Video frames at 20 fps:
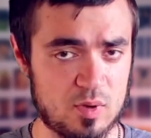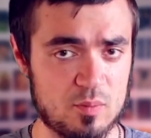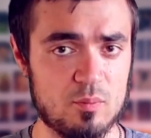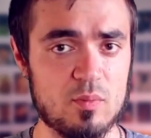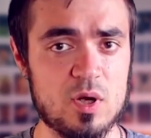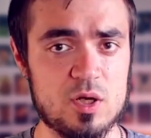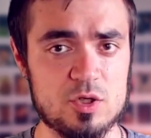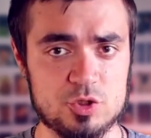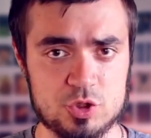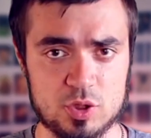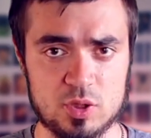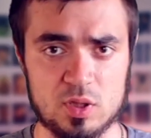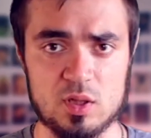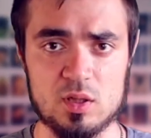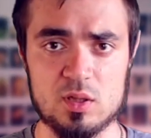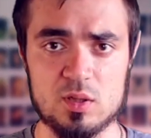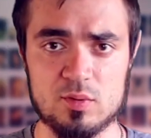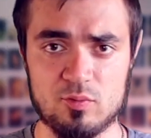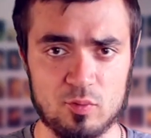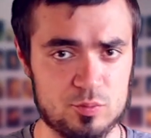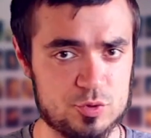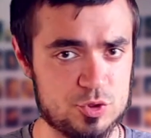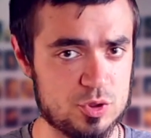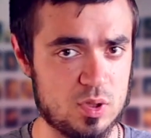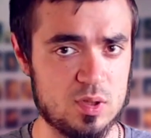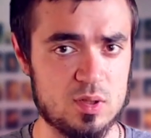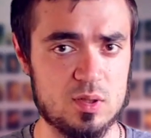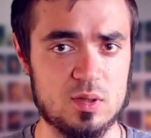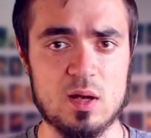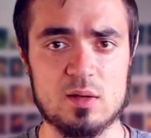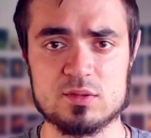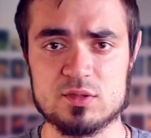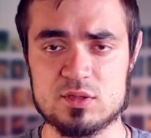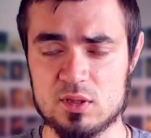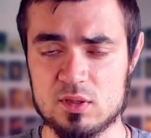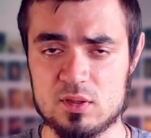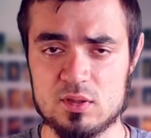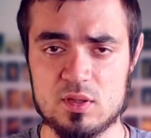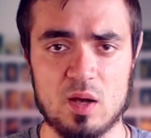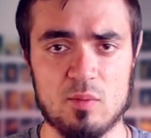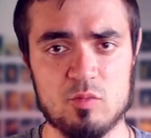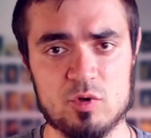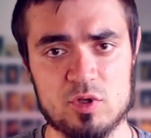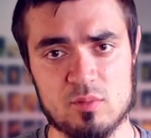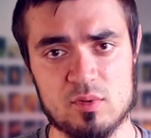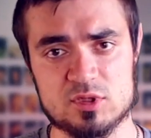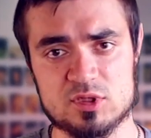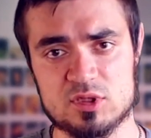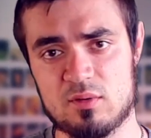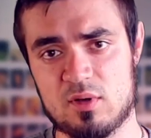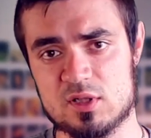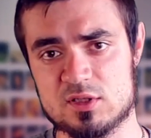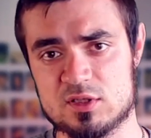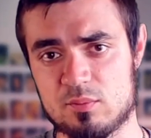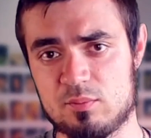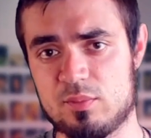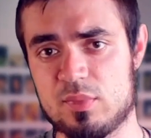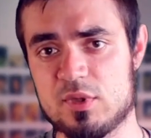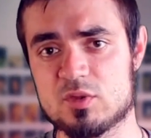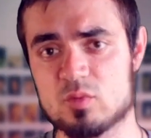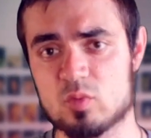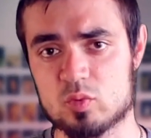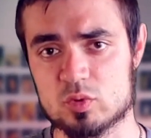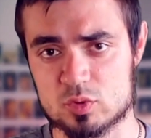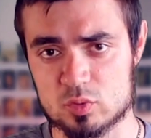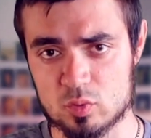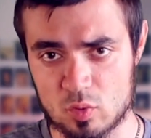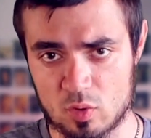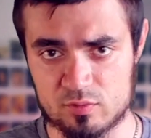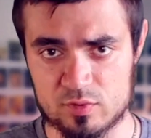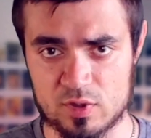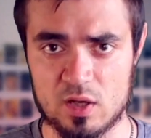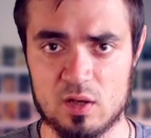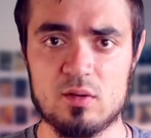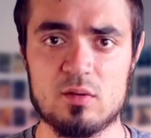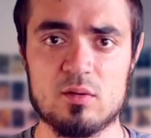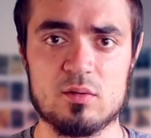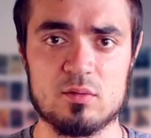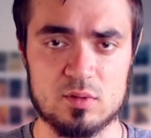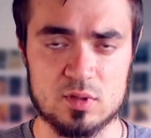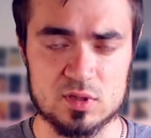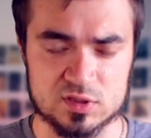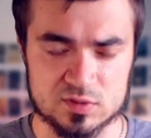мэнчики и вумчики, как всегда будем оставаться безусловно на